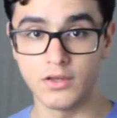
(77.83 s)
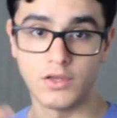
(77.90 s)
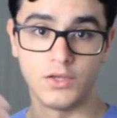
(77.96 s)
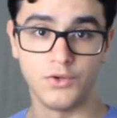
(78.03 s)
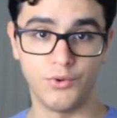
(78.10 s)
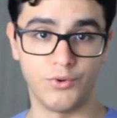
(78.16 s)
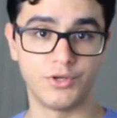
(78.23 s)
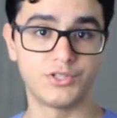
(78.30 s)

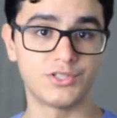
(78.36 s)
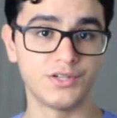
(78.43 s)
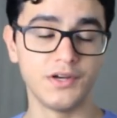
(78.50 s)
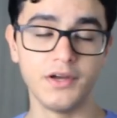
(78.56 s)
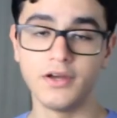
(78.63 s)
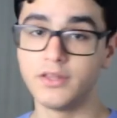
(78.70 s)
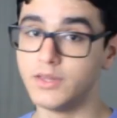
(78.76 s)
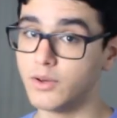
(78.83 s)
E
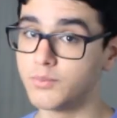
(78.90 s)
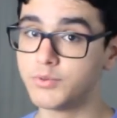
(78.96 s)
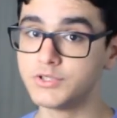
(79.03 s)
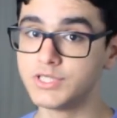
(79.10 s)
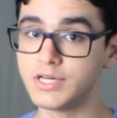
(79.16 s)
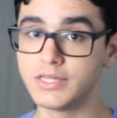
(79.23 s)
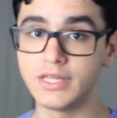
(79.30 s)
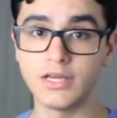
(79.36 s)
hoje não
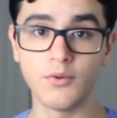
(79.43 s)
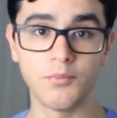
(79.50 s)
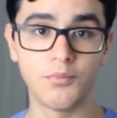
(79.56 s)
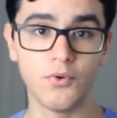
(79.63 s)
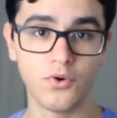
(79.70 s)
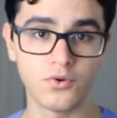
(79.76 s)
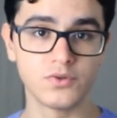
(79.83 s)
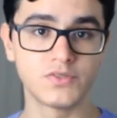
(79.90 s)
podia nem um
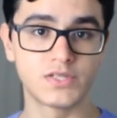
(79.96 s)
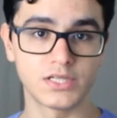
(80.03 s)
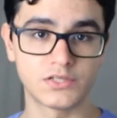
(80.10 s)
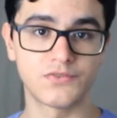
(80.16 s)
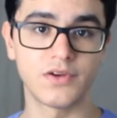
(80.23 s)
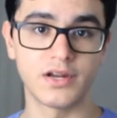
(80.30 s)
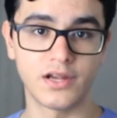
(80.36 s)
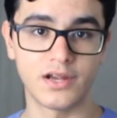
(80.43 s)
pouco ser
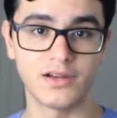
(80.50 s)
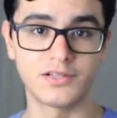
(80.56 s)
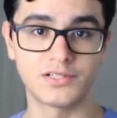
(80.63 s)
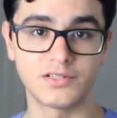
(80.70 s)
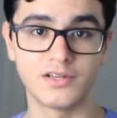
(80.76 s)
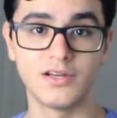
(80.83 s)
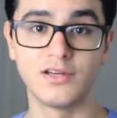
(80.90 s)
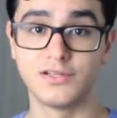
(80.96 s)

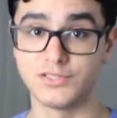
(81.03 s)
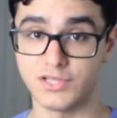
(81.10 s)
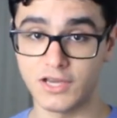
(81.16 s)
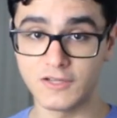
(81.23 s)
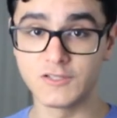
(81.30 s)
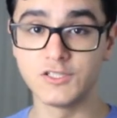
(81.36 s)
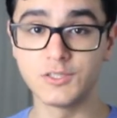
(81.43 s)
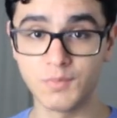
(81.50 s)
diferente, já que
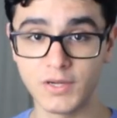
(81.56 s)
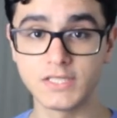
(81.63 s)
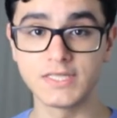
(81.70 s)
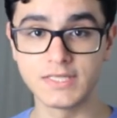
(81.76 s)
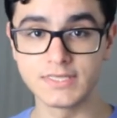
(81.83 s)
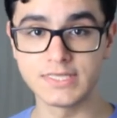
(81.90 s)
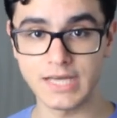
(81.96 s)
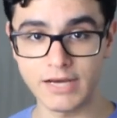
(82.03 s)
a gente
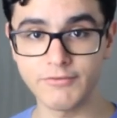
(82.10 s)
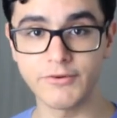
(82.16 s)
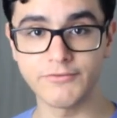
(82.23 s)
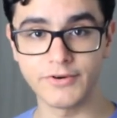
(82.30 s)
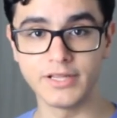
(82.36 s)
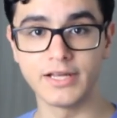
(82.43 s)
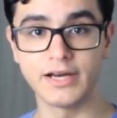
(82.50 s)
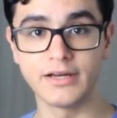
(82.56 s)
precisava
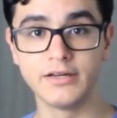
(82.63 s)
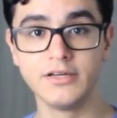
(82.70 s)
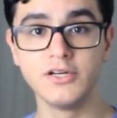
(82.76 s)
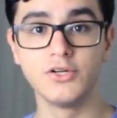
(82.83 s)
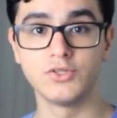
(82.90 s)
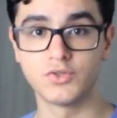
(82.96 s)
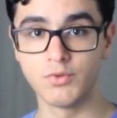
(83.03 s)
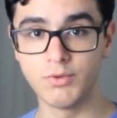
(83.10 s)
falar
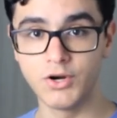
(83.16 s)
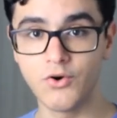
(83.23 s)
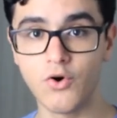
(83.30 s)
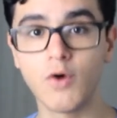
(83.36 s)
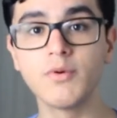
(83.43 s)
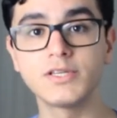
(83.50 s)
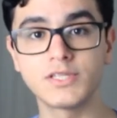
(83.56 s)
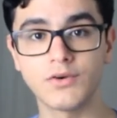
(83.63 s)
sobre
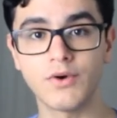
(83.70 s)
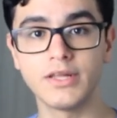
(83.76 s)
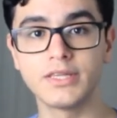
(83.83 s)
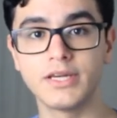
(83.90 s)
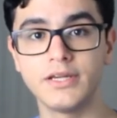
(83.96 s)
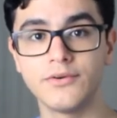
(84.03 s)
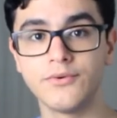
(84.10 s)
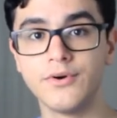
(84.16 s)
como esse
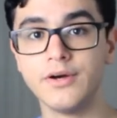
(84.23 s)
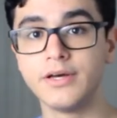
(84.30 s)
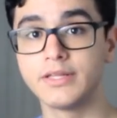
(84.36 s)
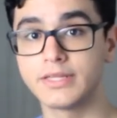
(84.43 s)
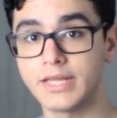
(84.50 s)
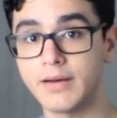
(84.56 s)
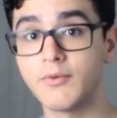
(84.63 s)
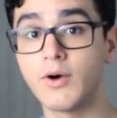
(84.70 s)
quadrinho
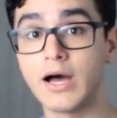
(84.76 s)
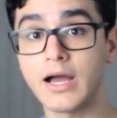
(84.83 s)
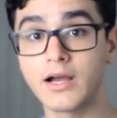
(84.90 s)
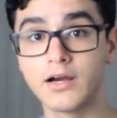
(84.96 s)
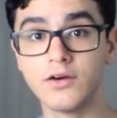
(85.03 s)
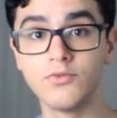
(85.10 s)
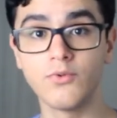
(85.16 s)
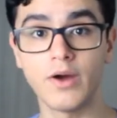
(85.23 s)
está
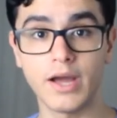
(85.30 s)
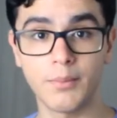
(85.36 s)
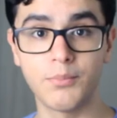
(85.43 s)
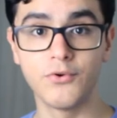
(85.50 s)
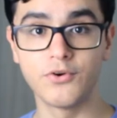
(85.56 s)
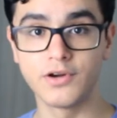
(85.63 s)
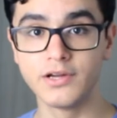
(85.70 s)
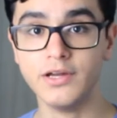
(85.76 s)
marcando
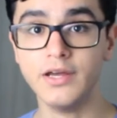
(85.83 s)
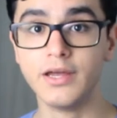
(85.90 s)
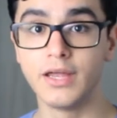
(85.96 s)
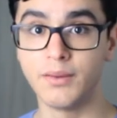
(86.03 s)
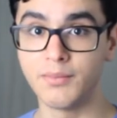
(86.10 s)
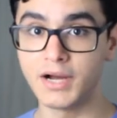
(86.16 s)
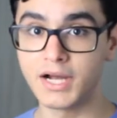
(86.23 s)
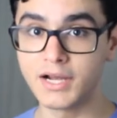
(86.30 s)
época e
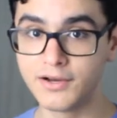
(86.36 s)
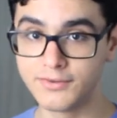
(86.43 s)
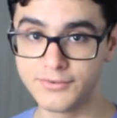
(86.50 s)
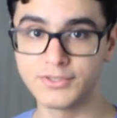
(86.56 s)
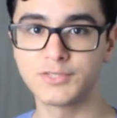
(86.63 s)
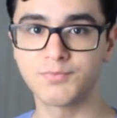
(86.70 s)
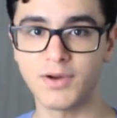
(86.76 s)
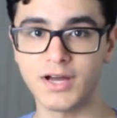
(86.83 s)
marcando
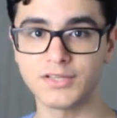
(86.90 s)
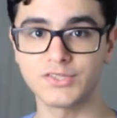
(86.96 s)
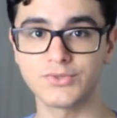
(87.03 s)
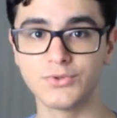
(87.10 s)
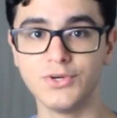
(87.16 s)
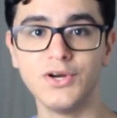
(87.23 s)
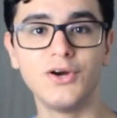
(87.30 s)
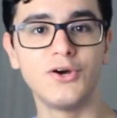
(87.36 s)

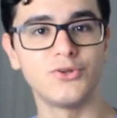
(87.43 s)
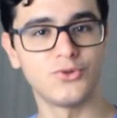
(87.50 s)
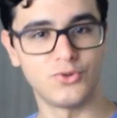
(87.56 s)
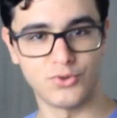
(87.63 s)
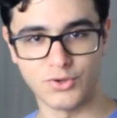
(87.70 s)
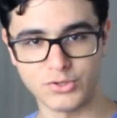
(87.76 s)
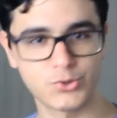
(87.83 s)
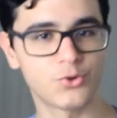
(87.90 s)
espaço no
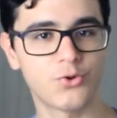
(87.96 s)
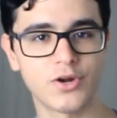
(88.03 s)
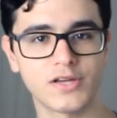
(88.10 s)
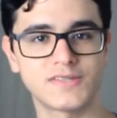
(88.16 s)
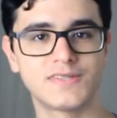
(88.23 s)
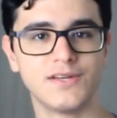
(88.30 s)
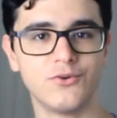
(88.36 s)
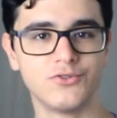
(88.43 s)
nosso
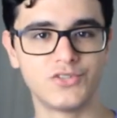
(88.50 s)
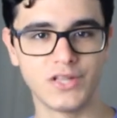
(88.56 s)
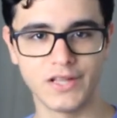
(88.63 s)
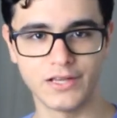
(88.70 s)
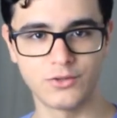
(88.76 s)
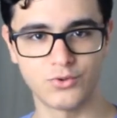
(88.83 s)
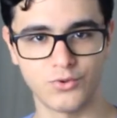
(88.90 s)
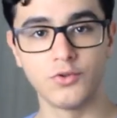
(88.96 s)
coração de
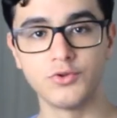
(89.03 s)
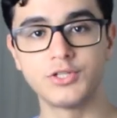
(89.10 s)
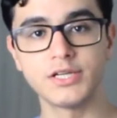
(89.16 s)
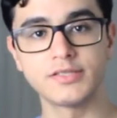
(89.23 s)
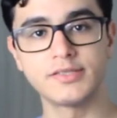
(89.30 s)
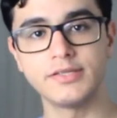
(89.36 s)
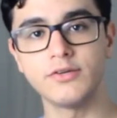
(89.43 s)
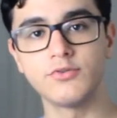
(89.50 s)
leitor. No dia
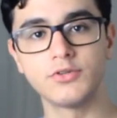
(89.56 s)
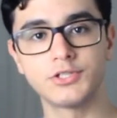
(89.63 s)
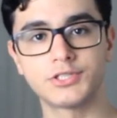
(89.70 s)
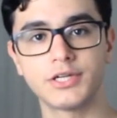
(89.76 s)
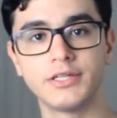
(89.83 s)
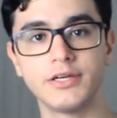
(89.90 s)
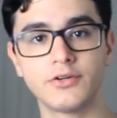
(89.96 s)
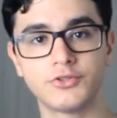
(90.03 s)
5 de
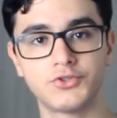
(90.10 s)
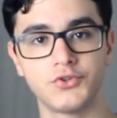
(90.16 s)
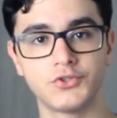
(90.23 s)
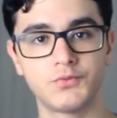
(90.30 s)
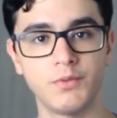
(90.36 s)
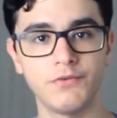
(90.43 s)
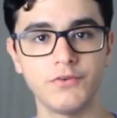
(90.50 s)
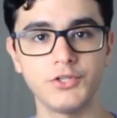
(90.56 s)
janeiro de
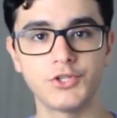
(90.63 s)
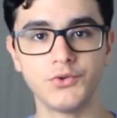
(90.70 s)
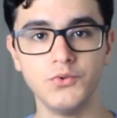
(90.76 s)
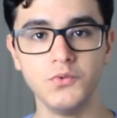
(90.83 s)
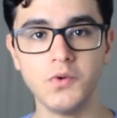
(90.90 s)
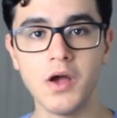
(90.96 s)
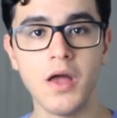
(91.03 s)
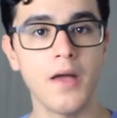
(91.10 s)

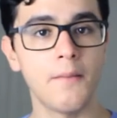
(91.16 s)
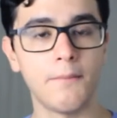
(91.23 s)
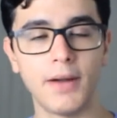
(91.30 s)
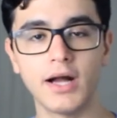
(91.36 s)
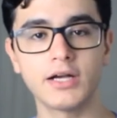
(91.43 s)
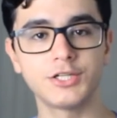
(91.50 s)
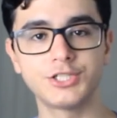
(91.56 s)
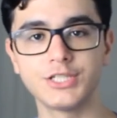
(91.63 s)
2021,
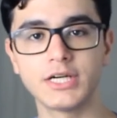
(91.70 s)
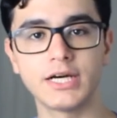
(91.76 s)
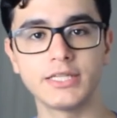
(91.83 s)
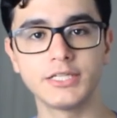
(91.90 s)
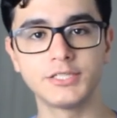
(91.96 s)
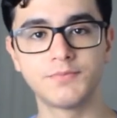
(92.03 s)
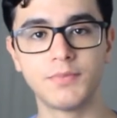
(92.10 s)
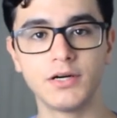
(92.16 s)
marca a chegada
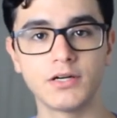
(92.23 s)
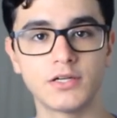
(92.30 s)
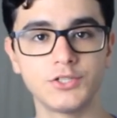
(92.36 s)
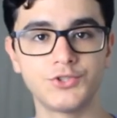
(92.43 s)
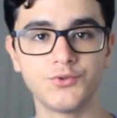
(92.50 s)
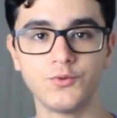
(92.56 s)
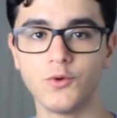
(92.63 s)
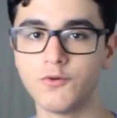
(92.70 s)
às bancas
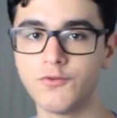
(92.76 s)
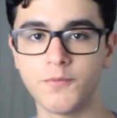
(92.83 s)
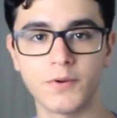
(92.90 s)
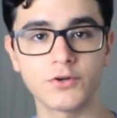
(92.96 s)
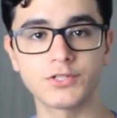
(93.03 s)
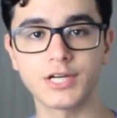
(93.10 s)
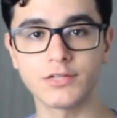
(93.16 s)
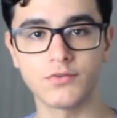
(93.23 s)
de um novo
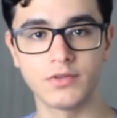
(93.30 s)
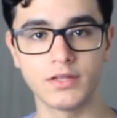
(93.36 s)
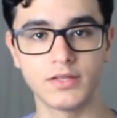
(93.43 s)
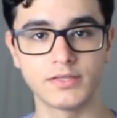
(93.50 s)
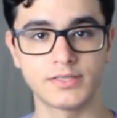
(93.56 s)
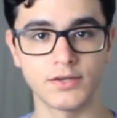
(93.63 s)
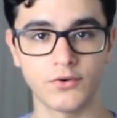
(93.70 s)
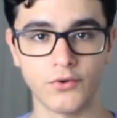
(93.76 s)
projeto da
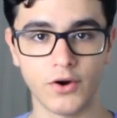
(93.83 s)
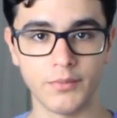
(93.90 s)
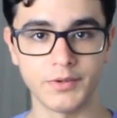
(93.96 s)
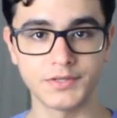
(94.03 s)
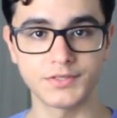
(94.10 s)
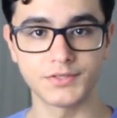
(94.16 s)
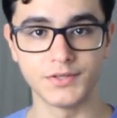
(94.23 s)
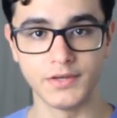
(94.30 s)
DC
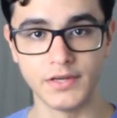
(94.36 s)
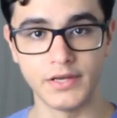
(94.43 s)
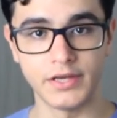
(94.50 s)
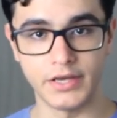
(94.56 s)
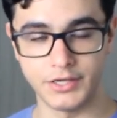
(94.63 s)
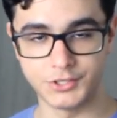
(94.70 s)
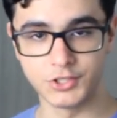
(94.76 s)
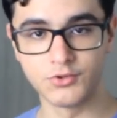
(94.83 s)
Comics,
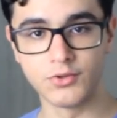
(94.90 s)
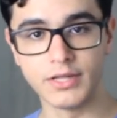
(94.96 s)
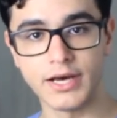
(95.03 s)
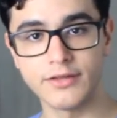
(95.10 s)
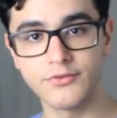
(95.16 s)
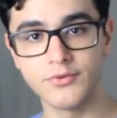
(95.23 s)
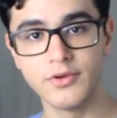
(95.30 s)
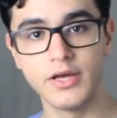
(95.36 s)

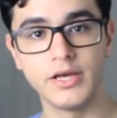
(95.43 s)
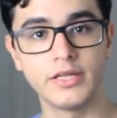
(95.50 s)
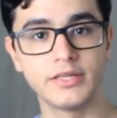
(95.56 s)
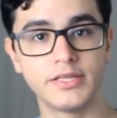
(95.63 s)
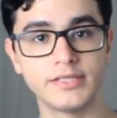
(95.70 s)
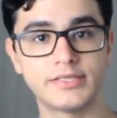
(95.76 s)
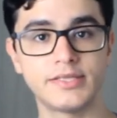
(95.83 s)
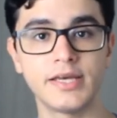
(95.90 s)
intitulado
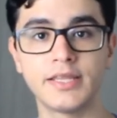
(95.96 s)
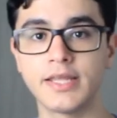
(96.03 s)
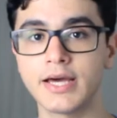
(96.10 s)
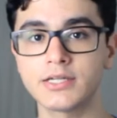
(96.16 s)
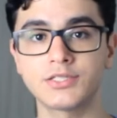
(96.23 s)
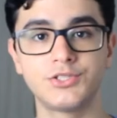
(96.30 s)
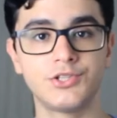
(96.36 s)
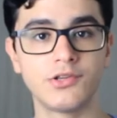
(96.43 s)
DC
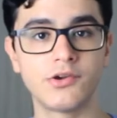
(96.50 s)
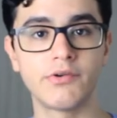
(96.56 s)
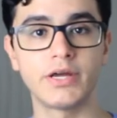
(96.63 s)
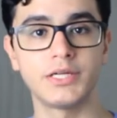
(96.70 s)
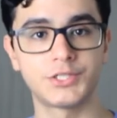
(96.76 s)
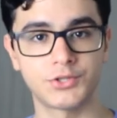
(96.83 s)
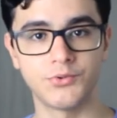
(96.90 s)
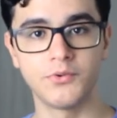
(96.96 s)
Next
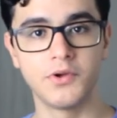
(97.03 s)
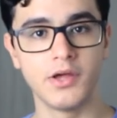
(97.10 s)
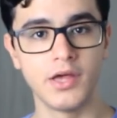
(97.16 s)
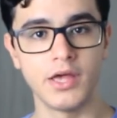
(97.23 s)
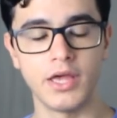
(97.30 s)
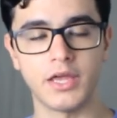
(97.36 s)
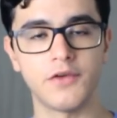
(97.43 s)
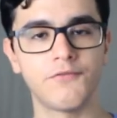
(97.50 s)
Generation,
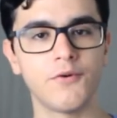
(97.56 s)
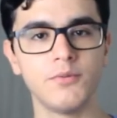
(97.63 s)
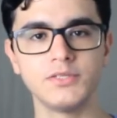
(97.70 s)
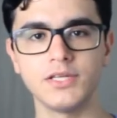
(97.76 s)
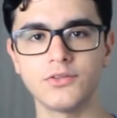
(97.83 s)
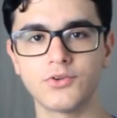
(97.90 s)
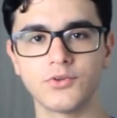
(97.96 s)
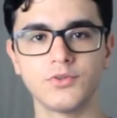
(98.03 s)
em que fomos
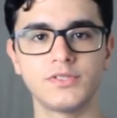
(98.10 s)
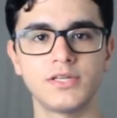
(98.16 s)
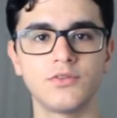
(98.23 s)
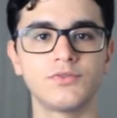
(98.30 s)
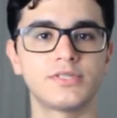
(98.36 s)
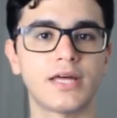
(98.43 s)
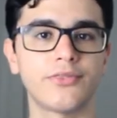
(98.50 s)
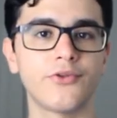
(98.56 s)

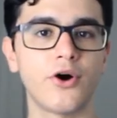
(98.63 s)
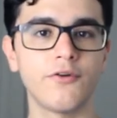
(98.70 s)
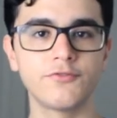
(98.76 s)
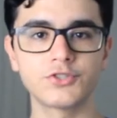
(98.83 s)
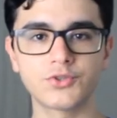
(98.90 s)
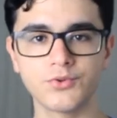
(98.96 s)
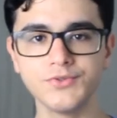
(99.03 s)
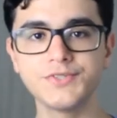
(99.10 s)
introduzidos a
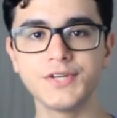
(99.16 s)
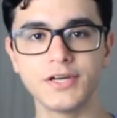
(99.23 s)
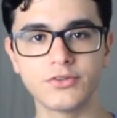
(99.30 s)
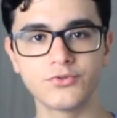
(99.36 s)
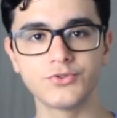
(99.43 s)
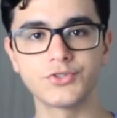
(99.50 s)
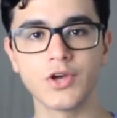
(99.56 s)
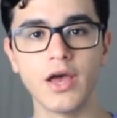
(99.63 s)
novos
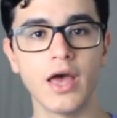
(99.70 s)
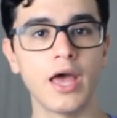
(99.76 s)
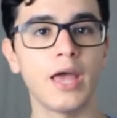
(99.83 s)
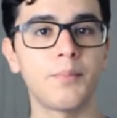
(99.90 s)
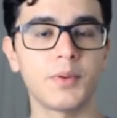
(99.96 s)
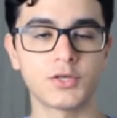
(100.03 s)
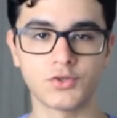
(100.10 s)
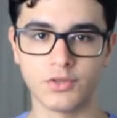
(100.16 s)
conceitos
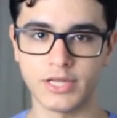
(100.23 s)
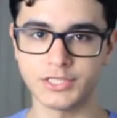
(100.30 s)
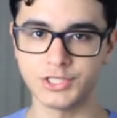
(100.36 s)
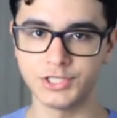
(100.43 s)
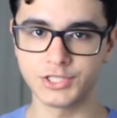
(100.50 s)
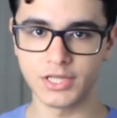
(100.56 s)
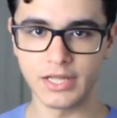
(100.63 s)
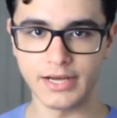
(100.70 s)
em
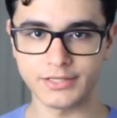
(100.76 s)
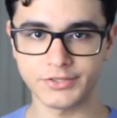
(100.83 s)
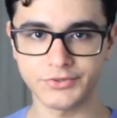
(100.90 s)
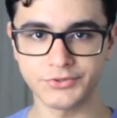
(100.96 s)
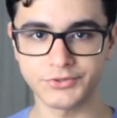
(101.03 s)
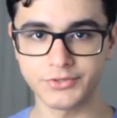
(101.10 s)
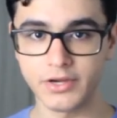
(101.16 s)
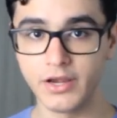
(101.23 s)
personagens
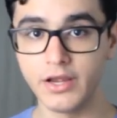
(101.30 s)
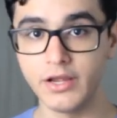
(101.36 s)
clássicos.